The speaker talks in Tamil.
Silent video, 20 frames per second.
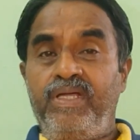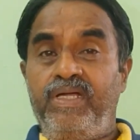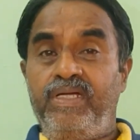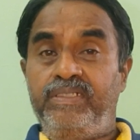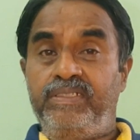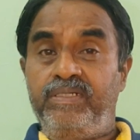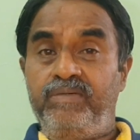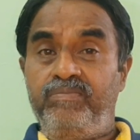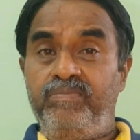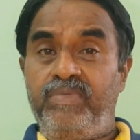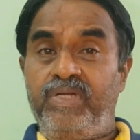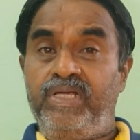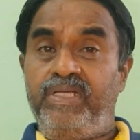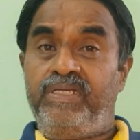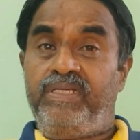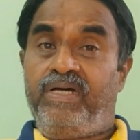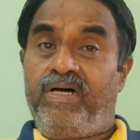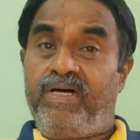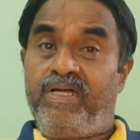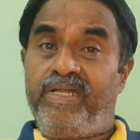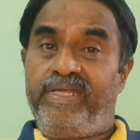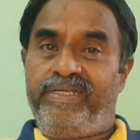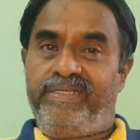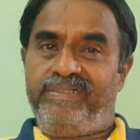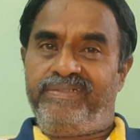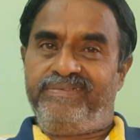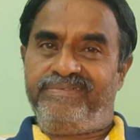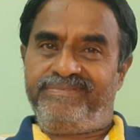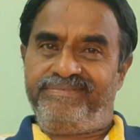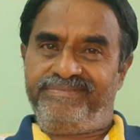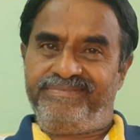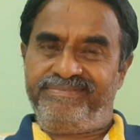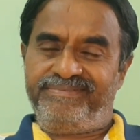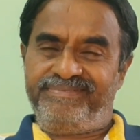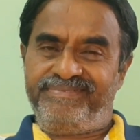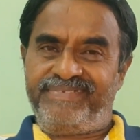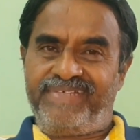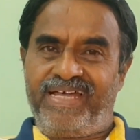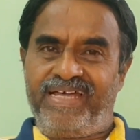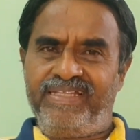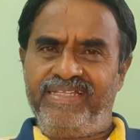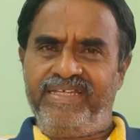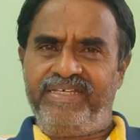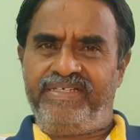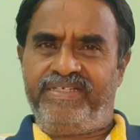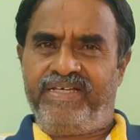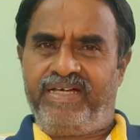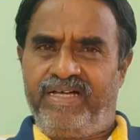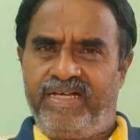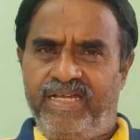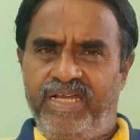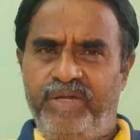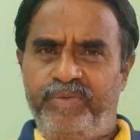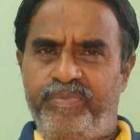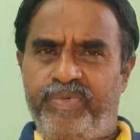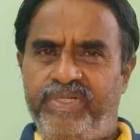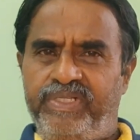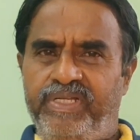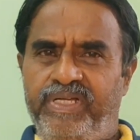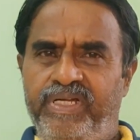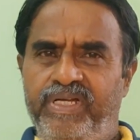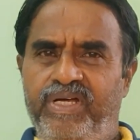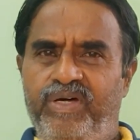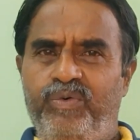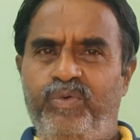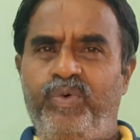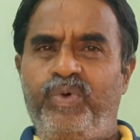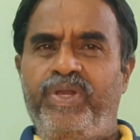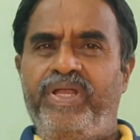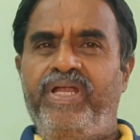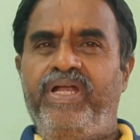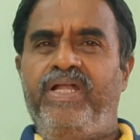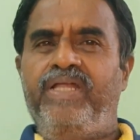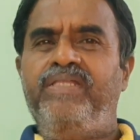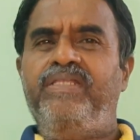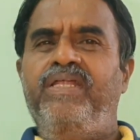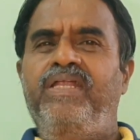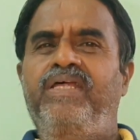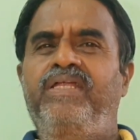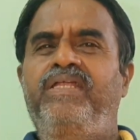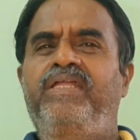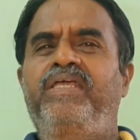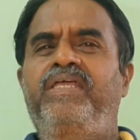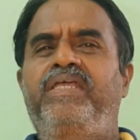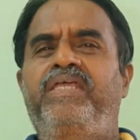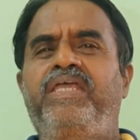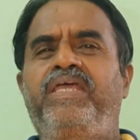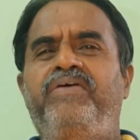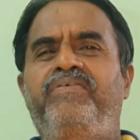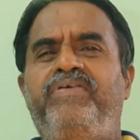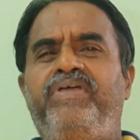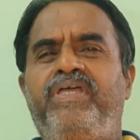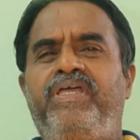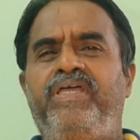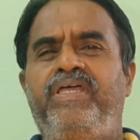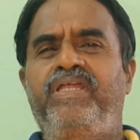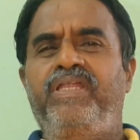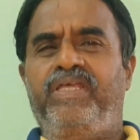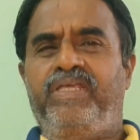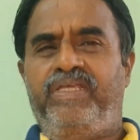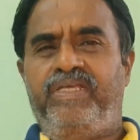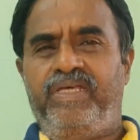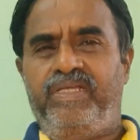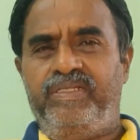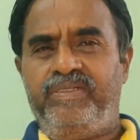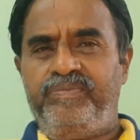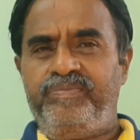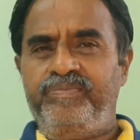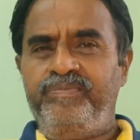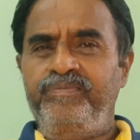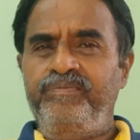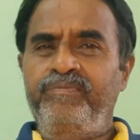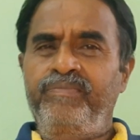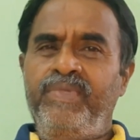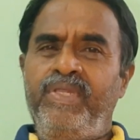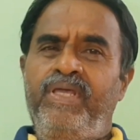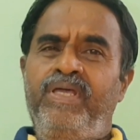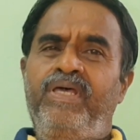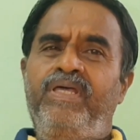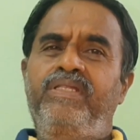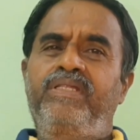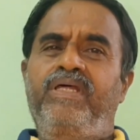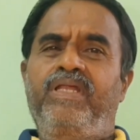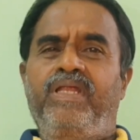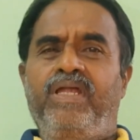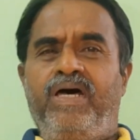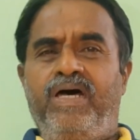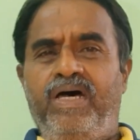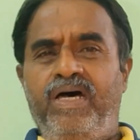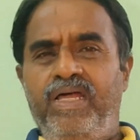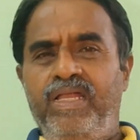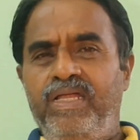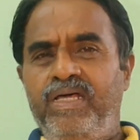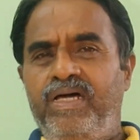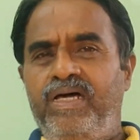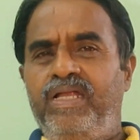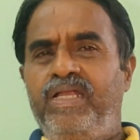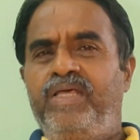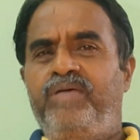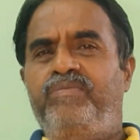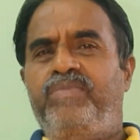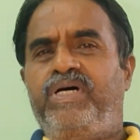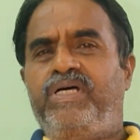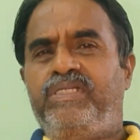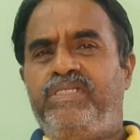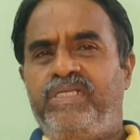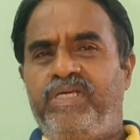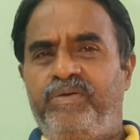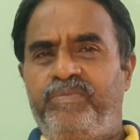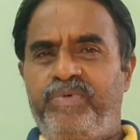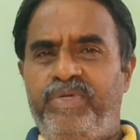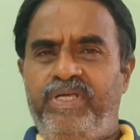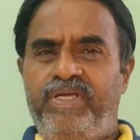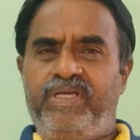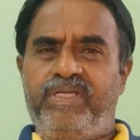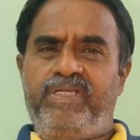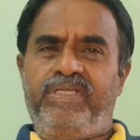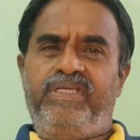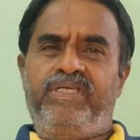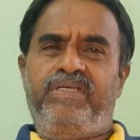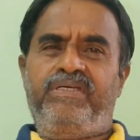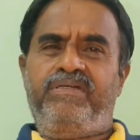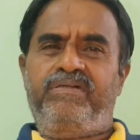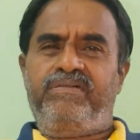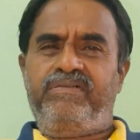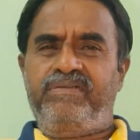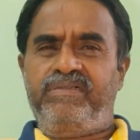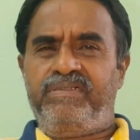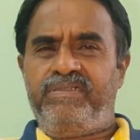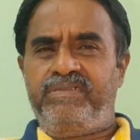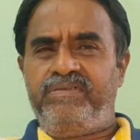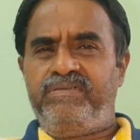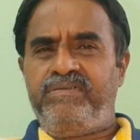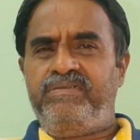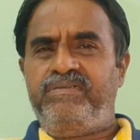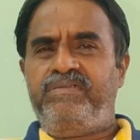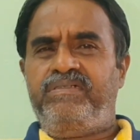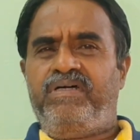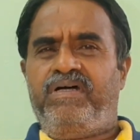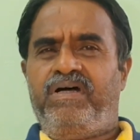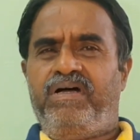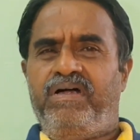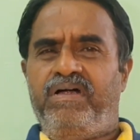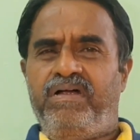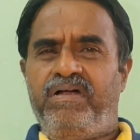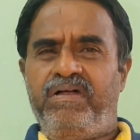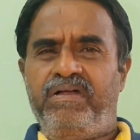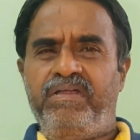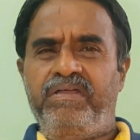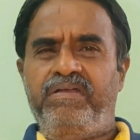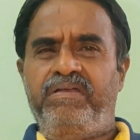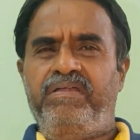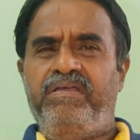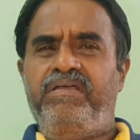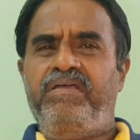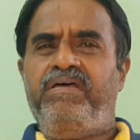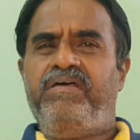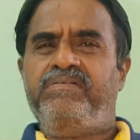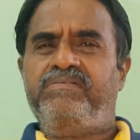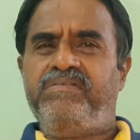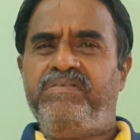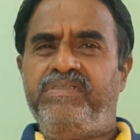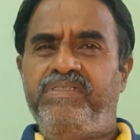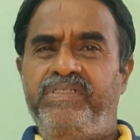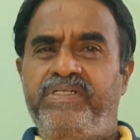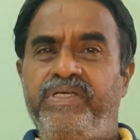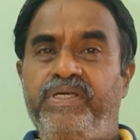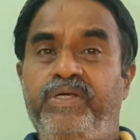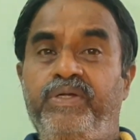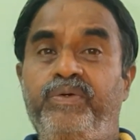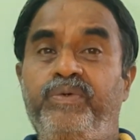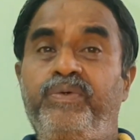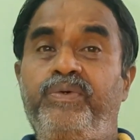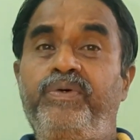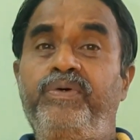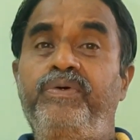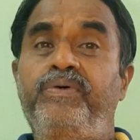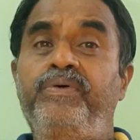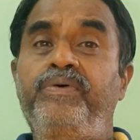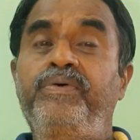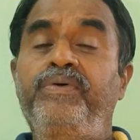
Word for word: கஜம்னா யானை அந்த யானை பார்த்திங்கன்னா ஒரு இடத்துல நிற்கவே நிற்காது இந்த நாலு காலையும் மாற்றி அப்படி அங்கேயும் இங்கேயும் இங்கேயும் ஆடிக்கிட்டே அசைஞ்சிக்கிட்டே இருக்கும்